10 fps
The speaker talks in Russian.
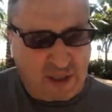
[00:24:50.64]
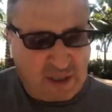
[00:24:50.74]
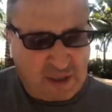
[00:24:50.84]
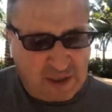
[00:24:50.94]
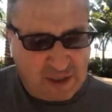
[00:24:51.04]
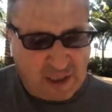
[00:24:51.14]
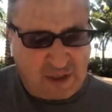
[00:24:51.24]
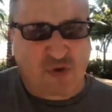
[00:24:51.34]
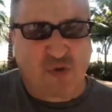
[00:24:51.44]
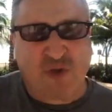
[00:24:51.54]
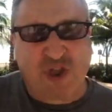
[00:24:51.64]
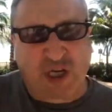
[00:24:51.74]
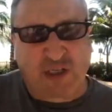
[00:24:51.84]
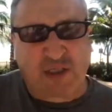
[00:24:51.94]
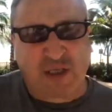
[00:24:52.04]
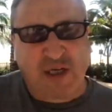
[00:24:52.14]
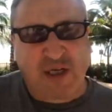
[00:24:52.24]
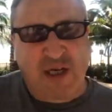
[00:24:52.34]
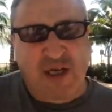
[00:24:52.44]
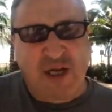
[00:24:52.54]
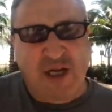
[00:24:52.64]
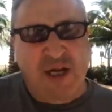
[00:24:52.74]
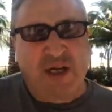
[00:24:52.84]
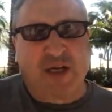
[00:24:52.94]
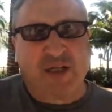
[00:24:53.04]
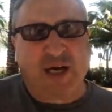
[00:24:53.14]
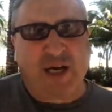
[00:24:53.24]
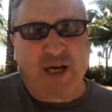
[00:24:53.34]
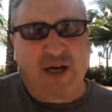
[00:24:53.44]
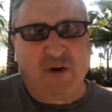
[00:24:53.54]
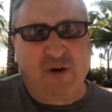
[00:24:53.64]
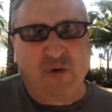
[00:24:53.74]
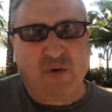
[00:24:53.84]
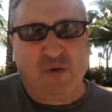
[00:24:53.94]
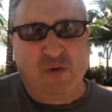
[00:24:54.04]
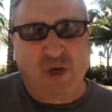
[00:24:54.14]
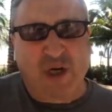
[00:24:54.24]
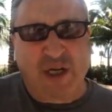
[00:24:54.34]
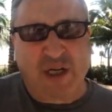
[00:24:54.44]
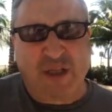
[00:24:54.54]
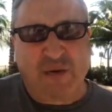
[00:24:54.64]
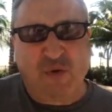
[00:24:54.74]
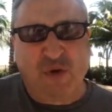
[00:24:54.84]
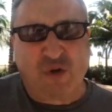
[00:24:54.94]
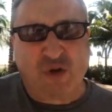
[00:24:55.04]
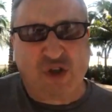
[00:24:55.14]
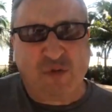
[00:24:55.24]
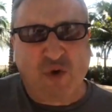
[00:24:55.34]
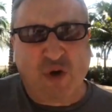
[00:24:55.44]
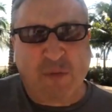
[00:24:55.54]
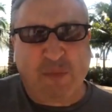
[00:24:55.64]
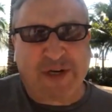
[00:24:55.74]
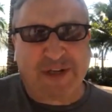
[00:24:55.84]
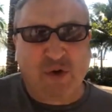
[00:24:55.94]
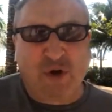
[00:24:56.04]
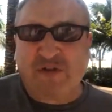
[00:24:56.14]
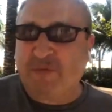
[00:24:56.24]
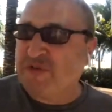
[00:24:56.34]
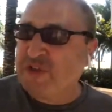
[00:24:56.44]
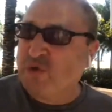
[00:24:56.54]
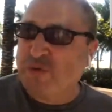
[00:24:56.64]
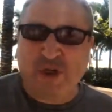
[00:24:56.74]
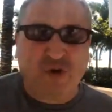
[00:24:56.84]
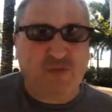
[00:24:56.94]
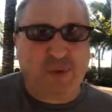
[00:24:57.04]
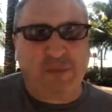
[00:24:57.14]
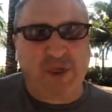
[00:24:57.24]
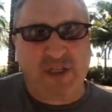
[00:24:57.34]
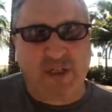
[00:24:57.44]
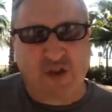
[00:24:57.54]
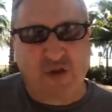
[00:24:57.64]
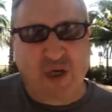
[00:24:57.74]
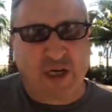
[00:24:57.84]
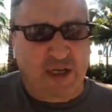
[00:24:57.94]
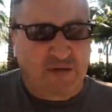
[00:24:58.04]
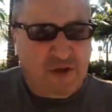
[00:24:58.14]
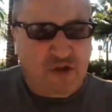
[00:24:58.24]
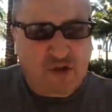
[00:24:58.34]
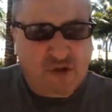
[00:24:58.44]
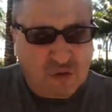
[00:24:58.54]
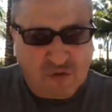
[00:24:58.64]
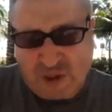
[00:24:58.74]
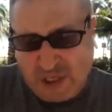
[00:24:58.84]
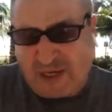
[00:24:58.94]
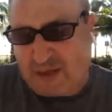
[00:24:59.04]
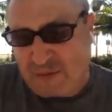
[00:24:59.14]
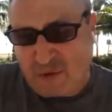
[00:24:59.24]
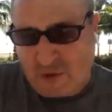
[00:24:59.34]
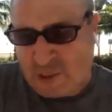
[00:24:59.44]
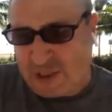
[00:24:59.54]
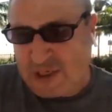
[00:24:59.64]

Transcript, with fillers: э, станет улучшаться. Когда у Украины будет очень много партнеров по всему миру по бизнесу. А я вижу, ну вот я, ну, я